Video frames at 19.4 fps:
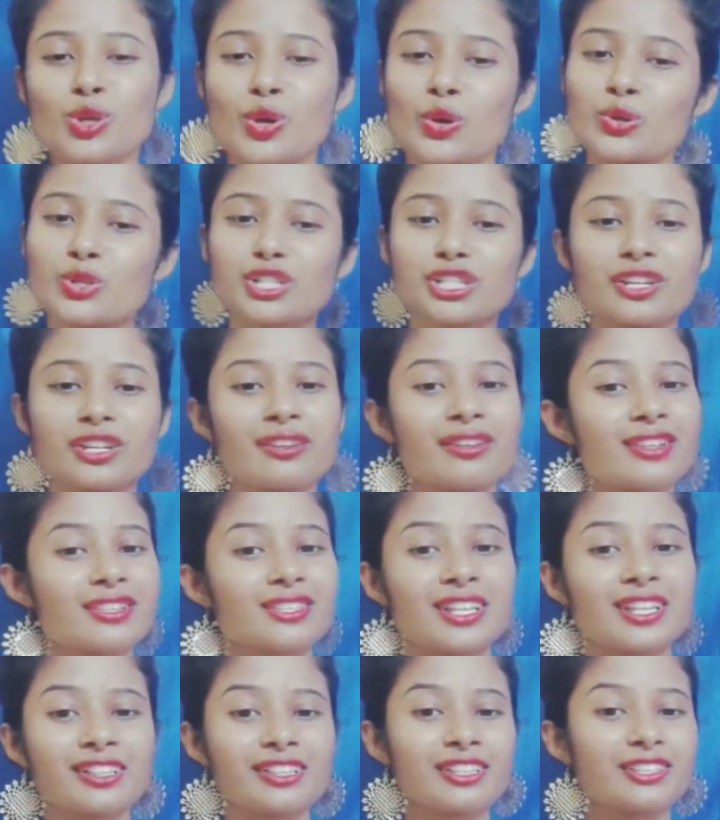করো সেটা
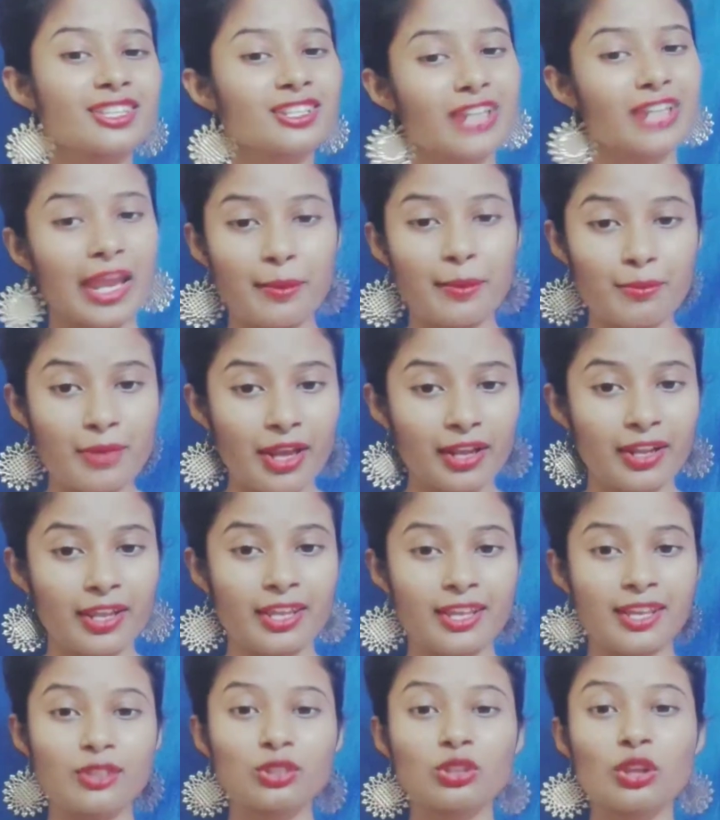রেজাল্ট দিতে টাইম লাগে
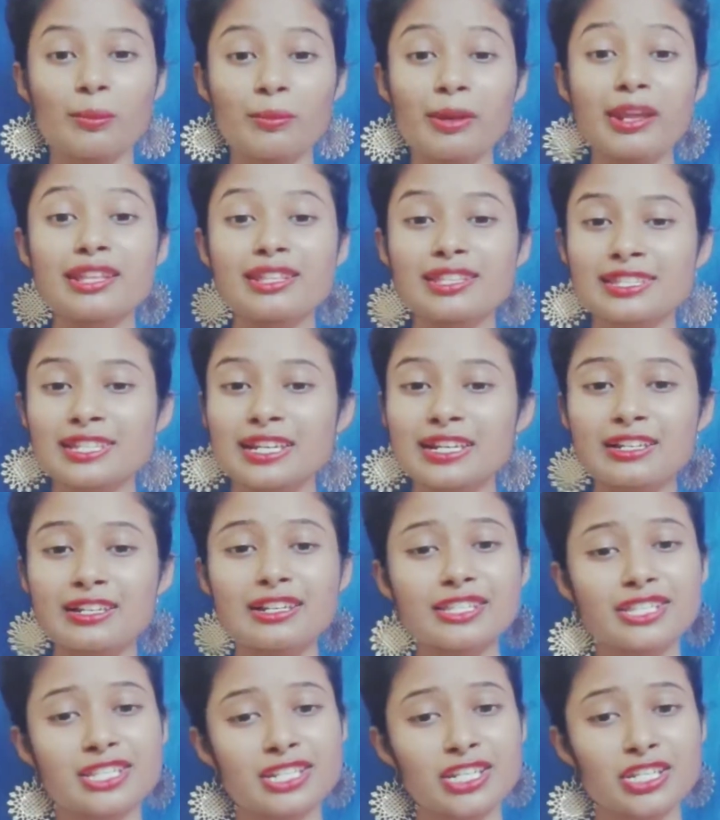কিন্তু আমরা
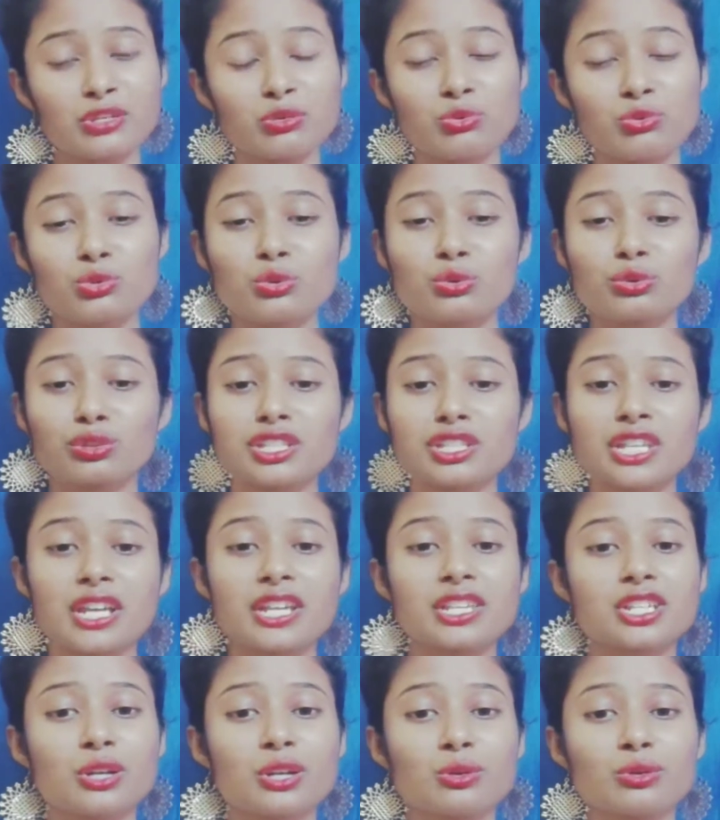ইনস্ট্যান্টলি যেটা ইউজ করতে চাই
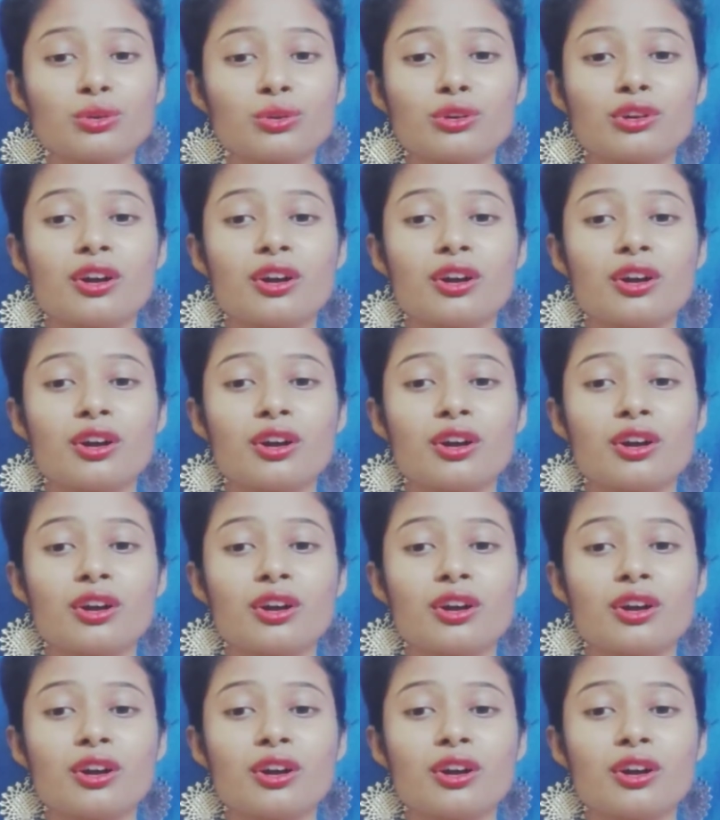সেগুলো